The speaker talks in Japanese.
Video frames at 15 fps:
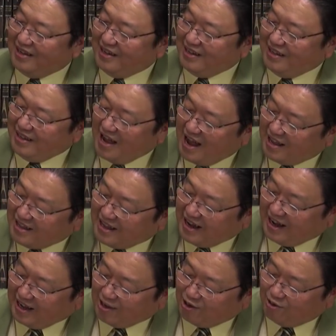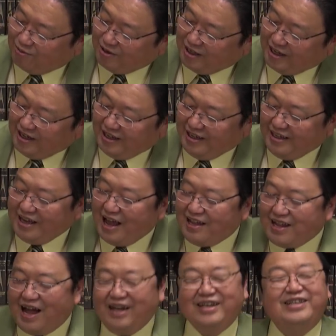なんでかというのも言え
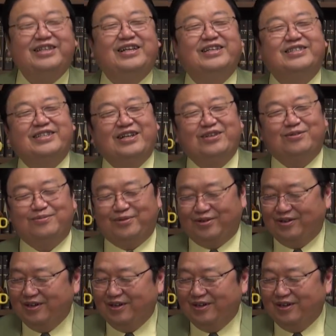ないんですけども、